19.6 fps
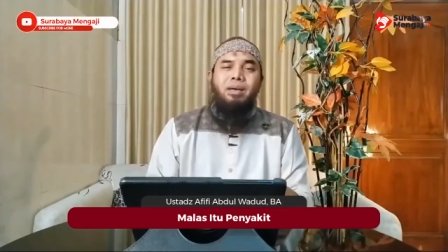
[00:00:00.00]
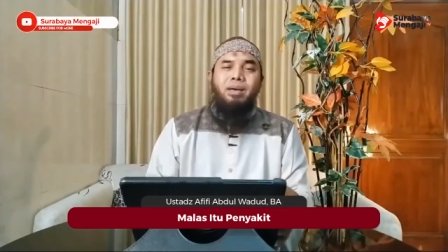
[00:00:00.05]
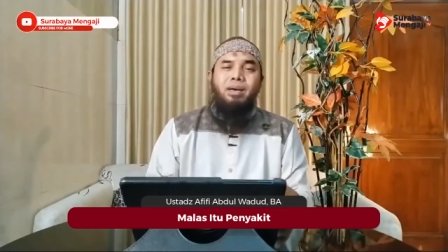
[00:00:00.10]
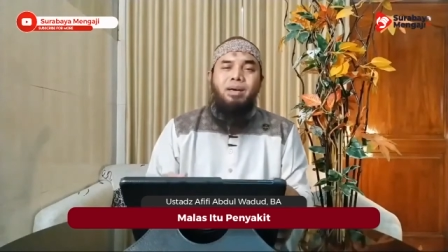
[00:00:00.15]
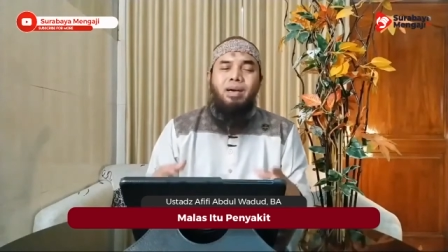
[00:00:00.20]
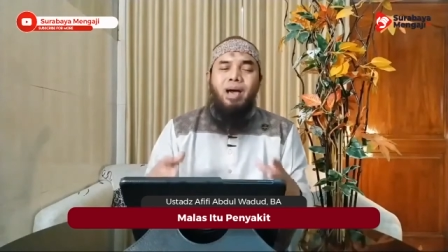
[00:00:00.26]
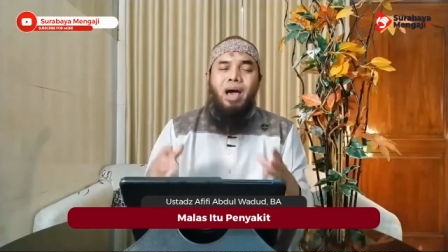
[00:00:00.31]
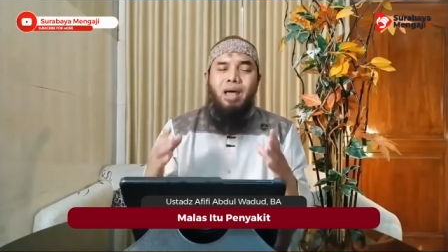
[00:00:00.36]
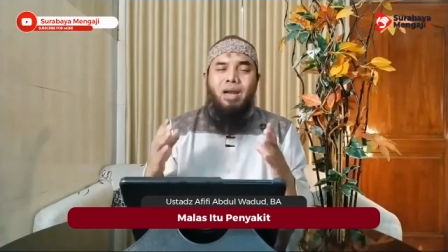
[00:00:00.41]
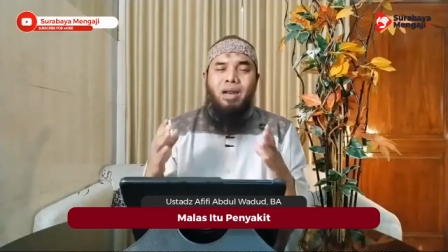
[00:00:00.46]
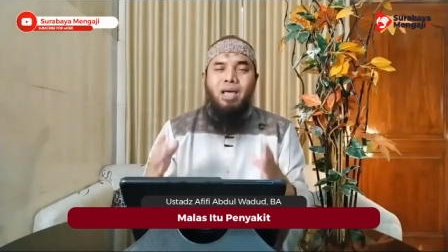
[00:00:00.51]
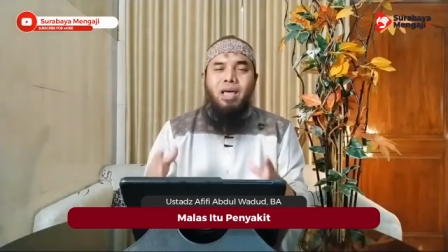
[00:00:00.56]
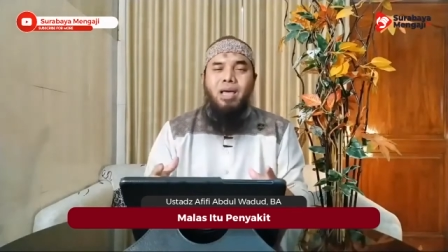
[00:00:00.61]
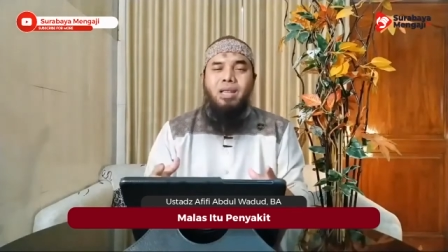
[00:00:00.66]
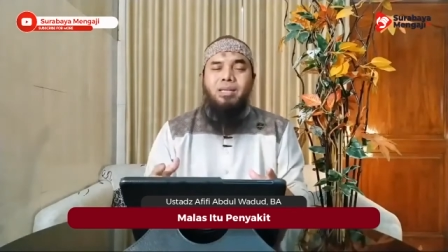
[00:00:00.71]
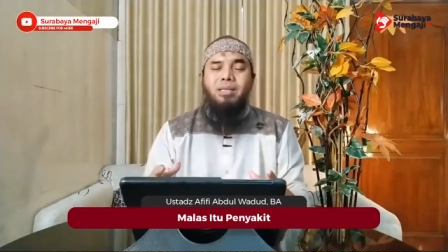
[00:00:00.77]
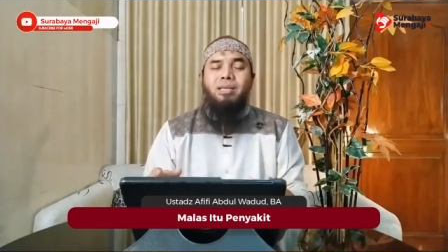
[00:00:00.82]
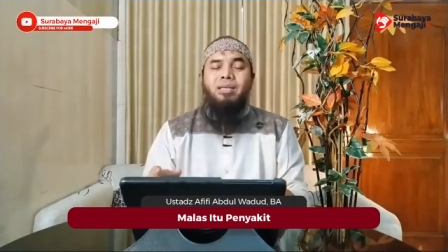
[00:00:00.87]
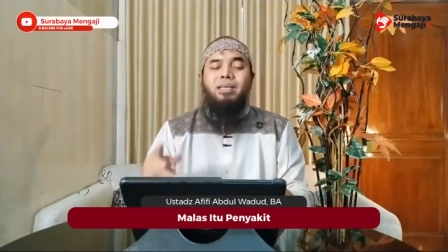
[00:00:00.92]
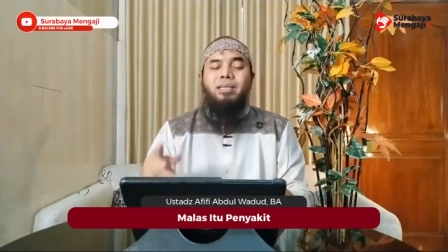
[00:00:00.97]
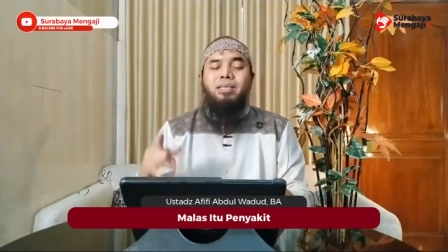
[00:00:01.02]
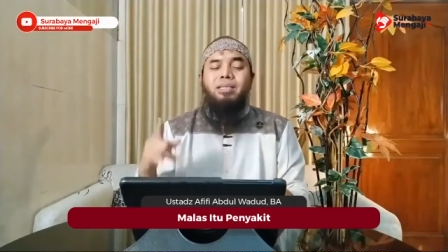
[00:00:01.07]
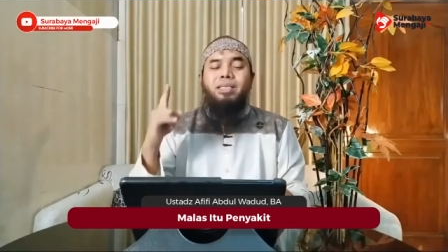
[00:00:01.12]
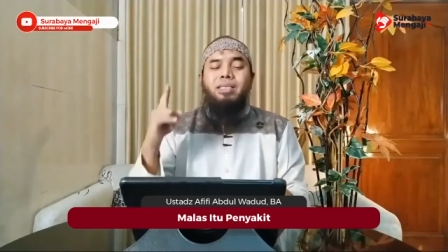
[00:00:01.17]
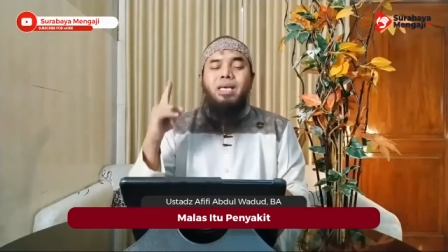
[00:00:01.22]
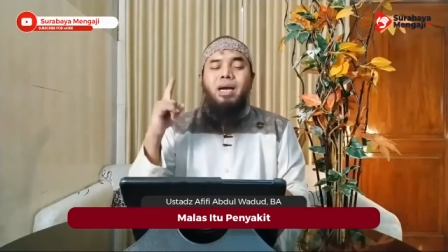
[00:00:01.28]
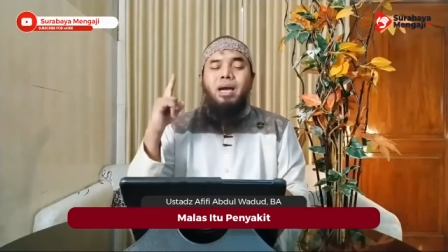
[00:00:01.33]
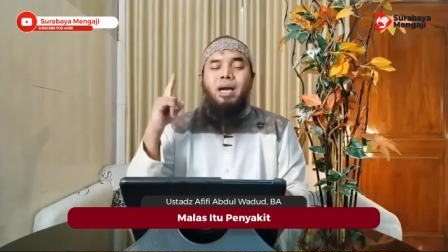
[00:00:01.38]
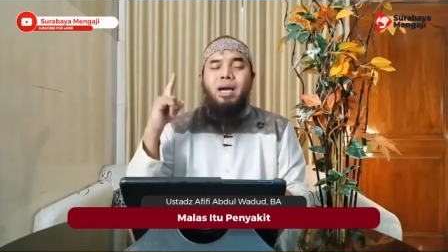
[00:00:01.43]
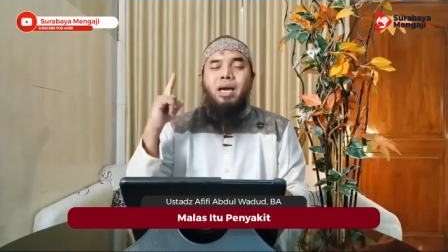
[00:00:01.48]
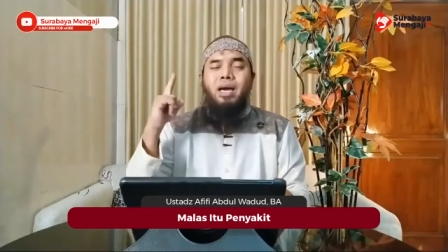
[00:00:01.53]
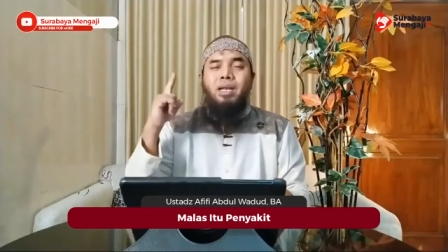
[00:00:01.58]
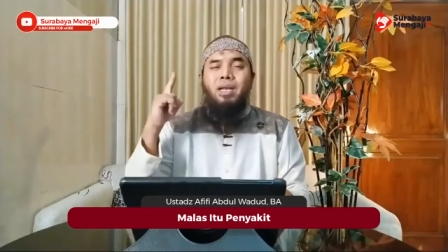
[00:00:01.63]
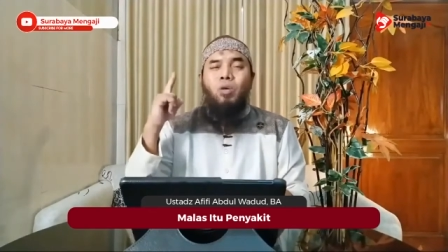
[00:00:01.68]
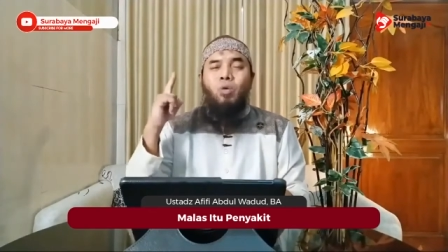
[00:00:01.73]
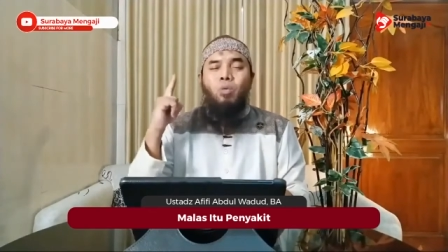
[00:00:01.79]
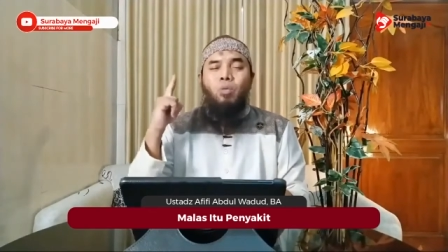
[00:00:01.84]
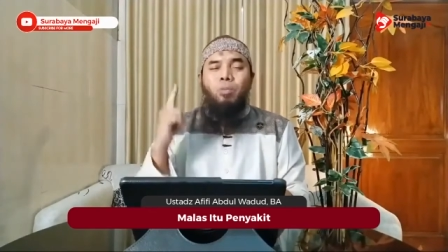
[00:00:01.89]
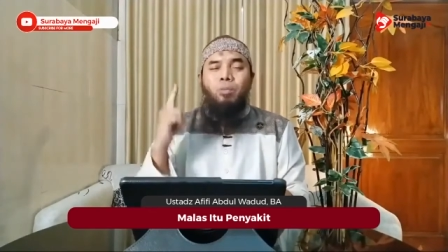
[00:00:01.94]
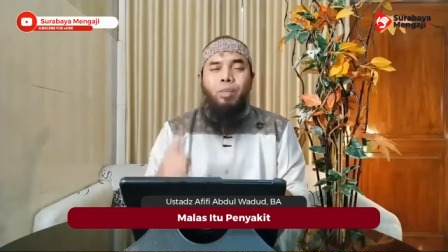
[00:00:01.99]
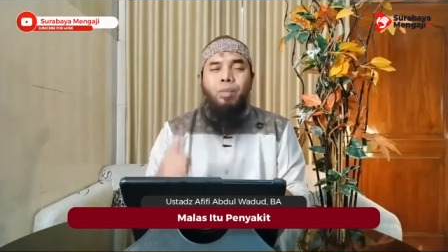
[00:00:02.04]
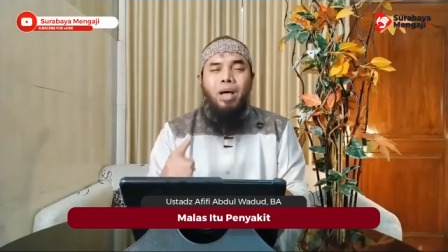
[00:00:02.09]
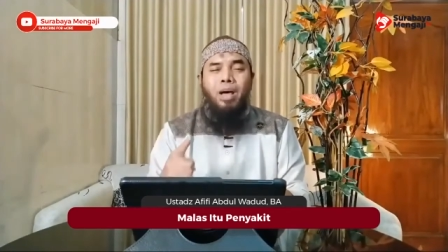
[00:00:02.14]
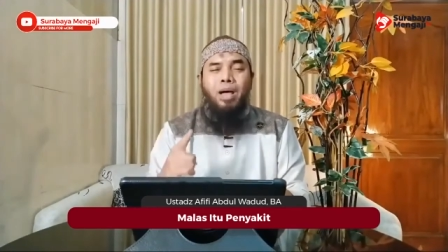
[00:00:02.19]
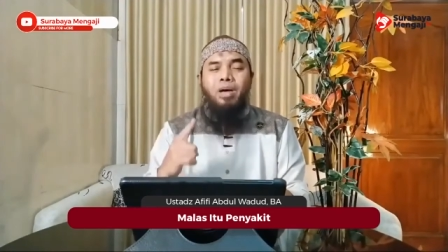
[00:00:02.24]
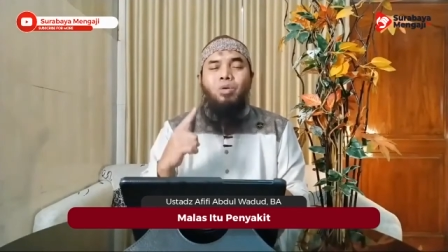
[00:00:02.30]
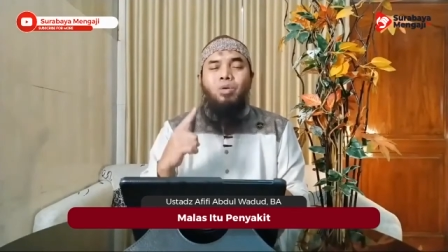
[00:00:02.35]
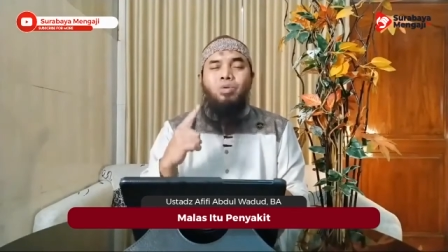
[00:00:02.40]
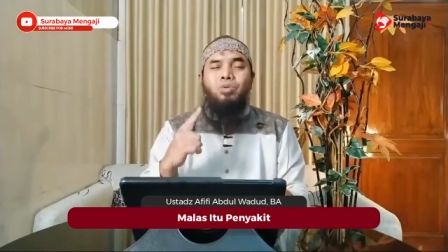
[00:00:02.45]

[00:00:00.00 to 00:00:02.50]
uh, eh, arahan jangan lupa